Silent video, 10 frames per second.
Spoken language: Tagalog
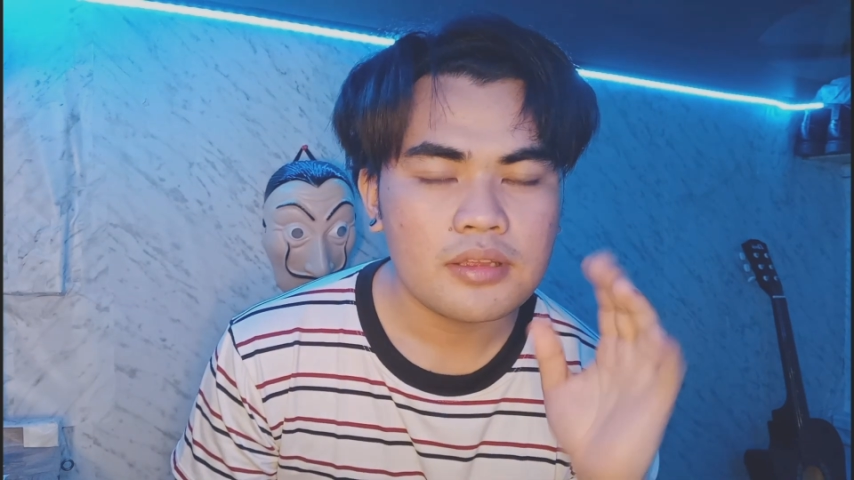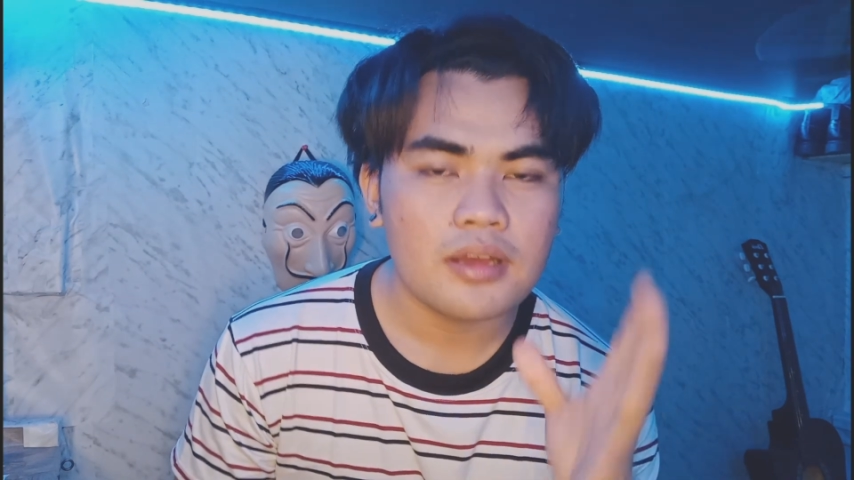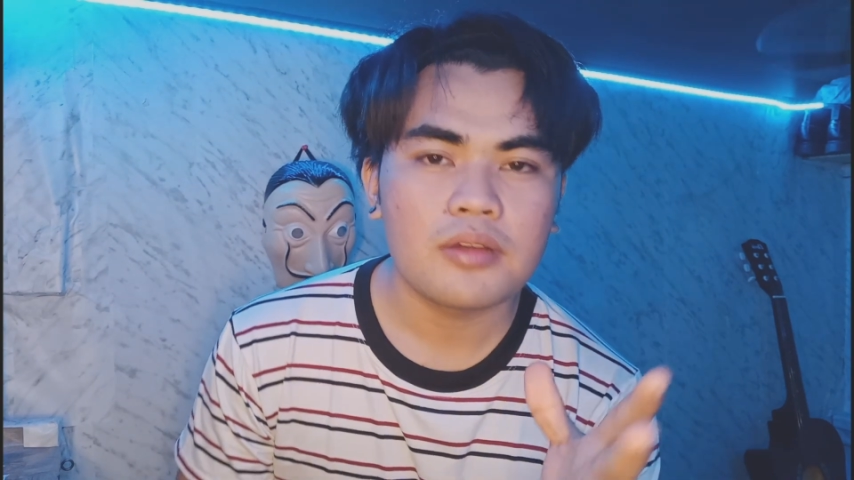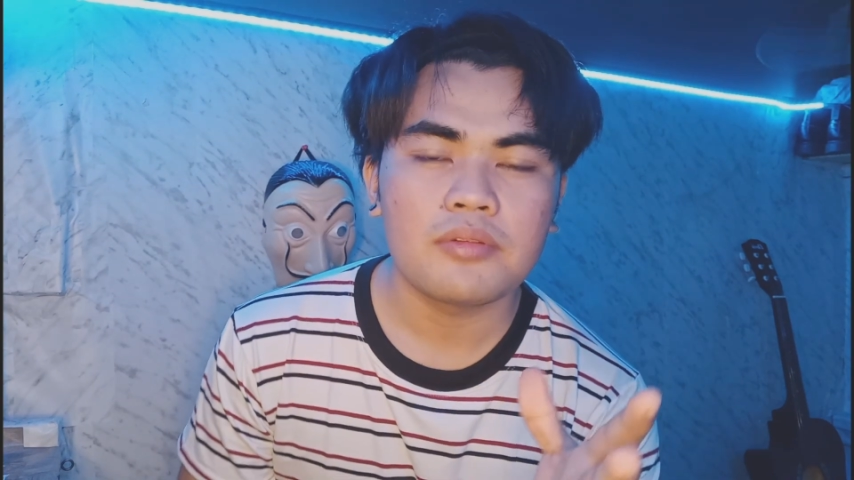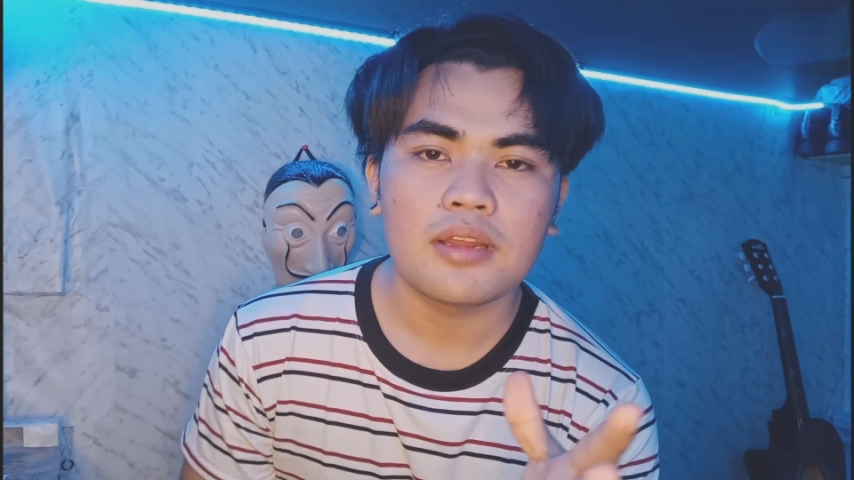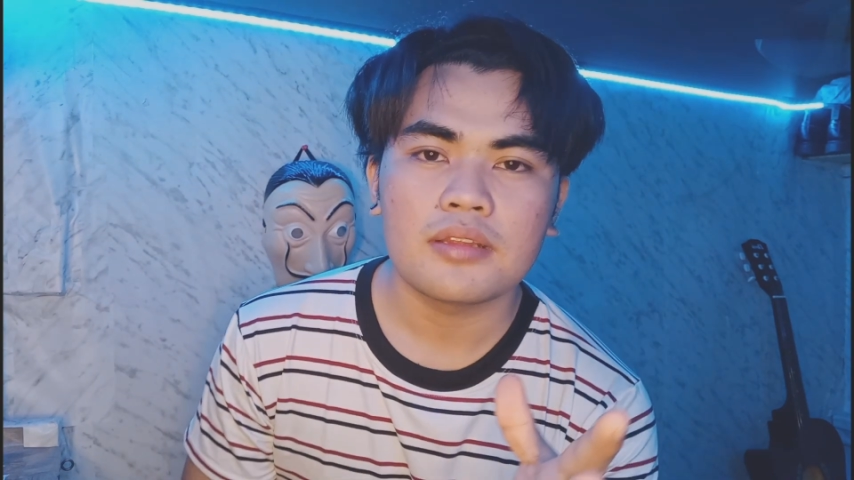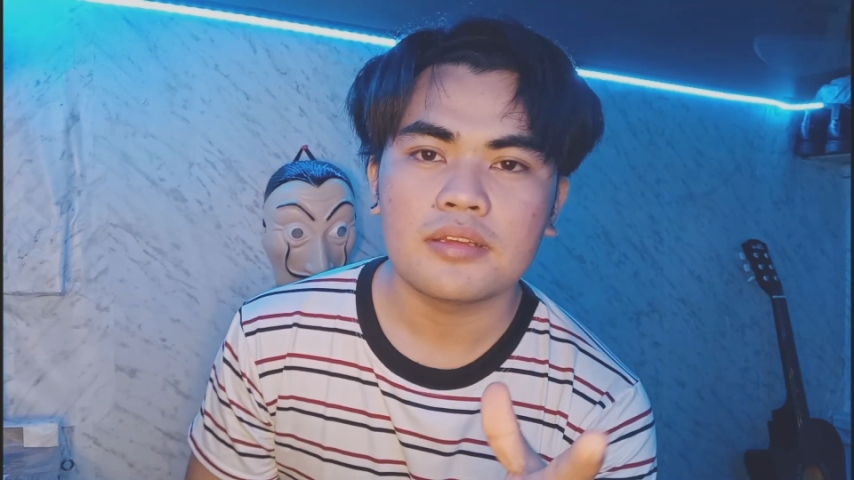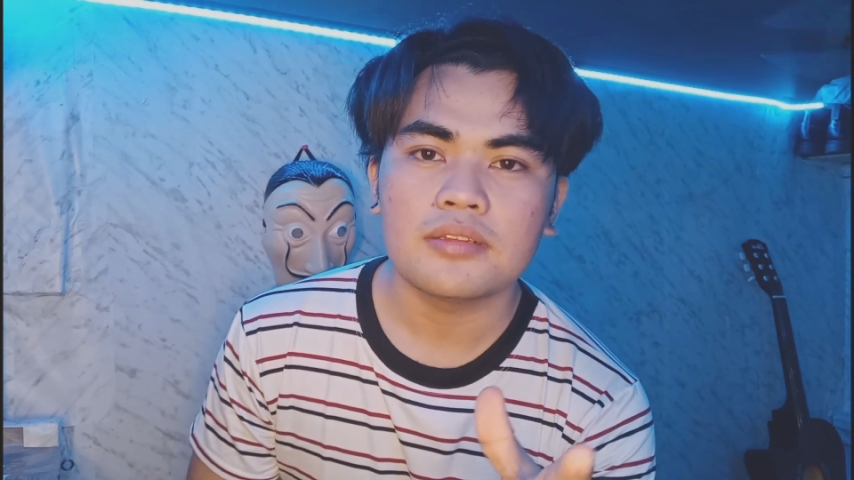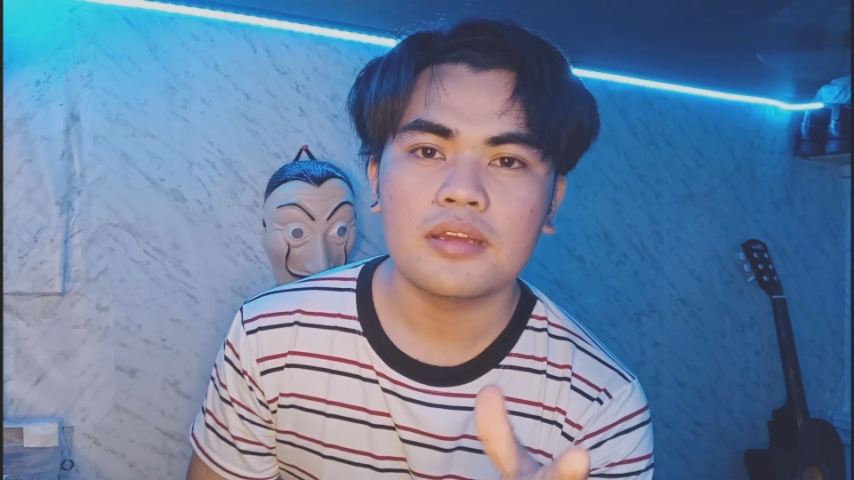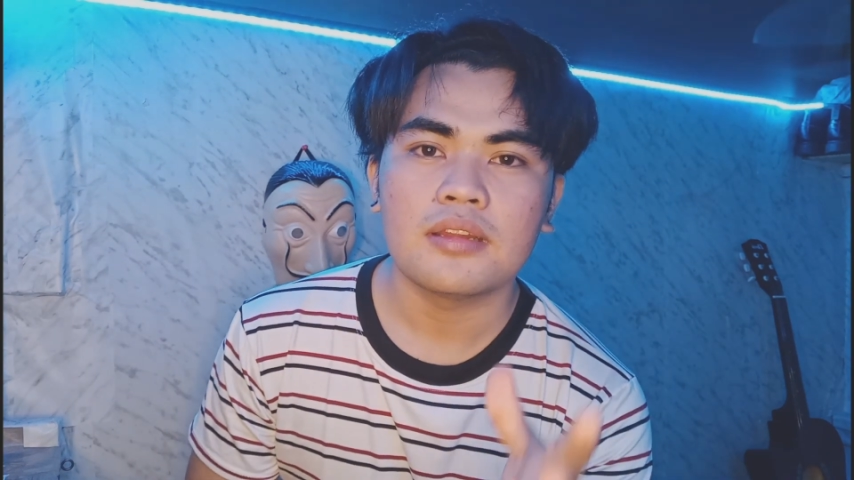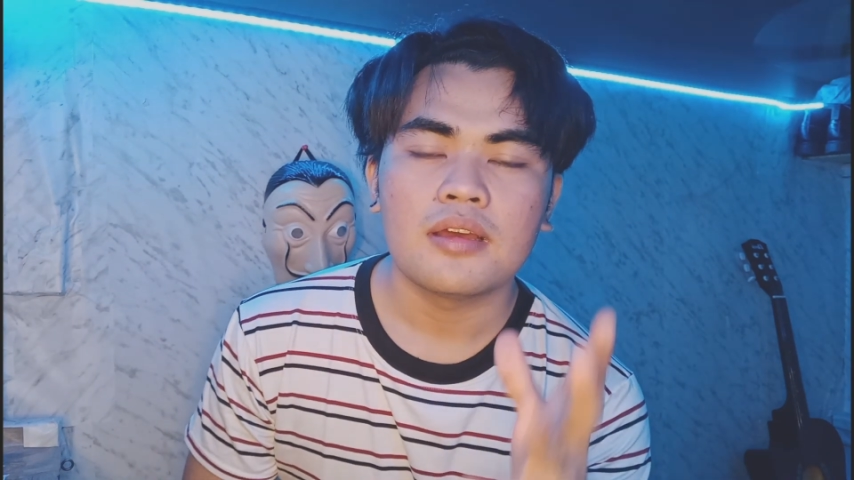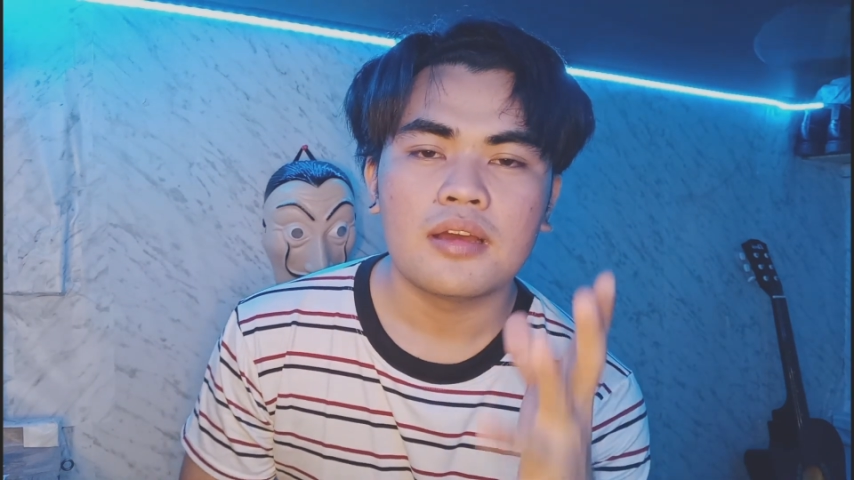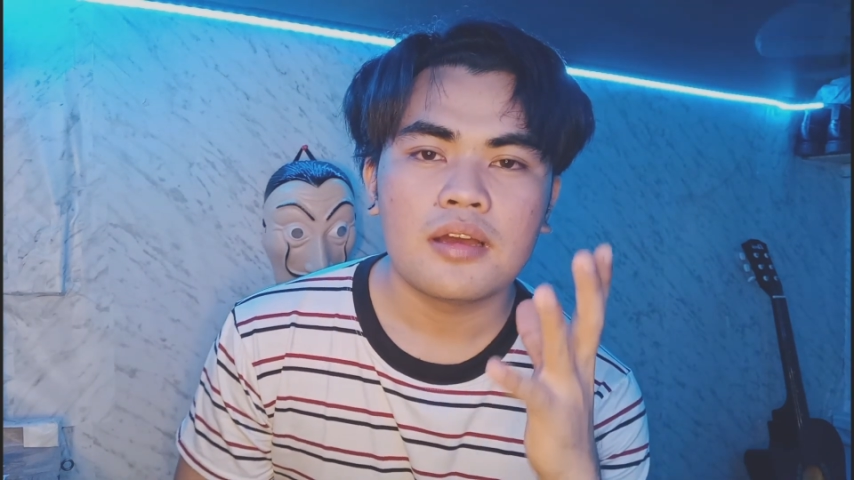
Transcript: at gagawin natin yan